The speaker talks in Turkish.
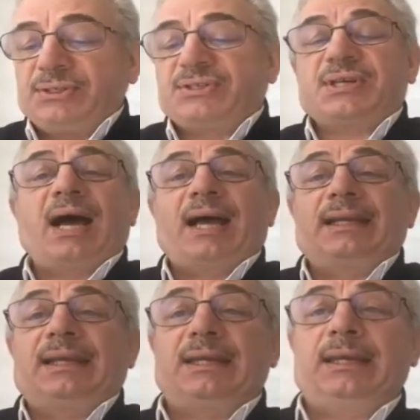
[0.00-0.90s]

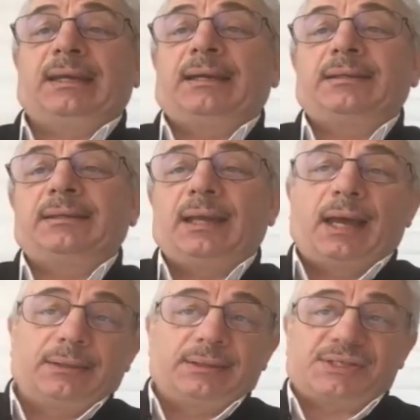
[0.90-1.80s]
saliki
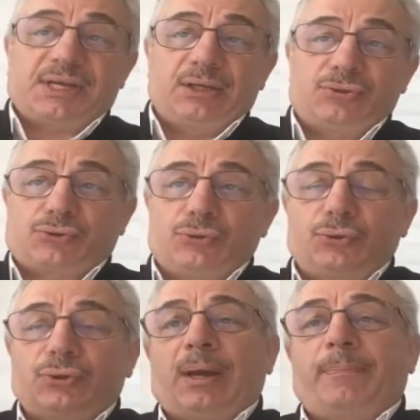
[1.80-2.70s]
yani seyri
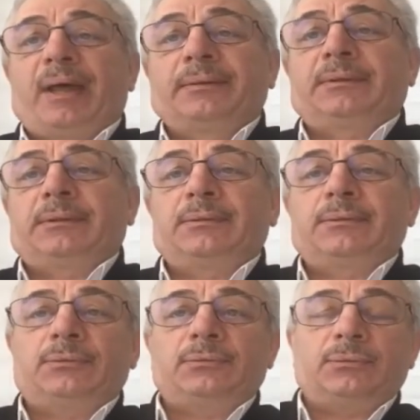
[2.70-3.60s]
sülük yapan
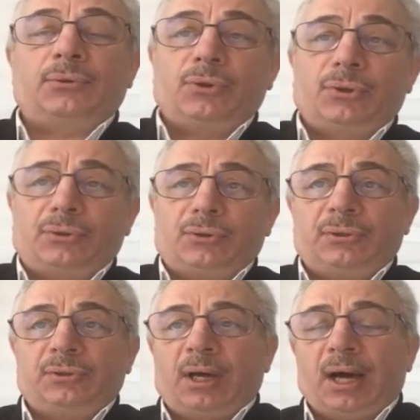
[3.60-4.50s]
o
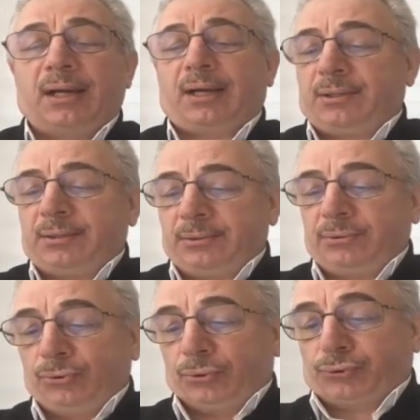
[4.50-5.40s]
hak
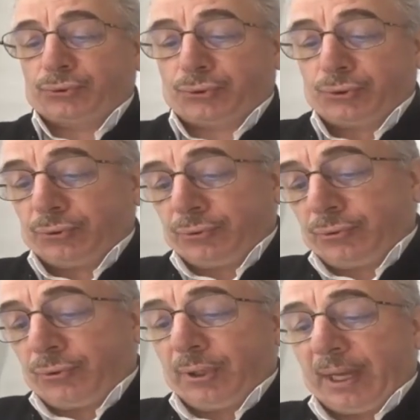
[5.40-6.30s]
yolcusu
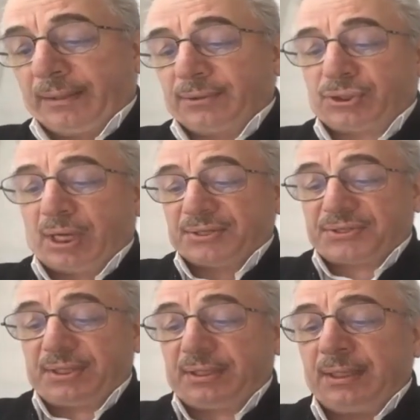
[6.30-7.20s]
olan
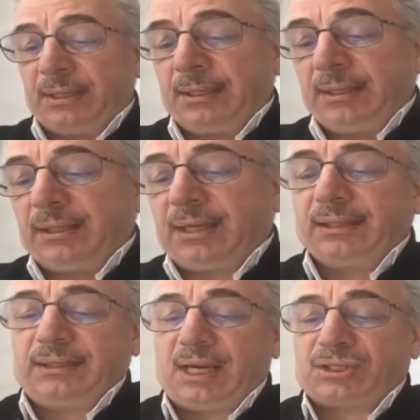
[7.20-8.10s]
şahsı
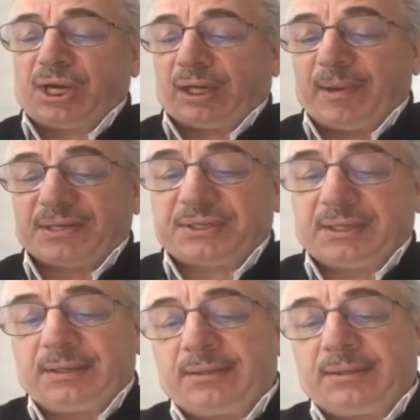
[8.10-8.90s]
kendine çekmesi.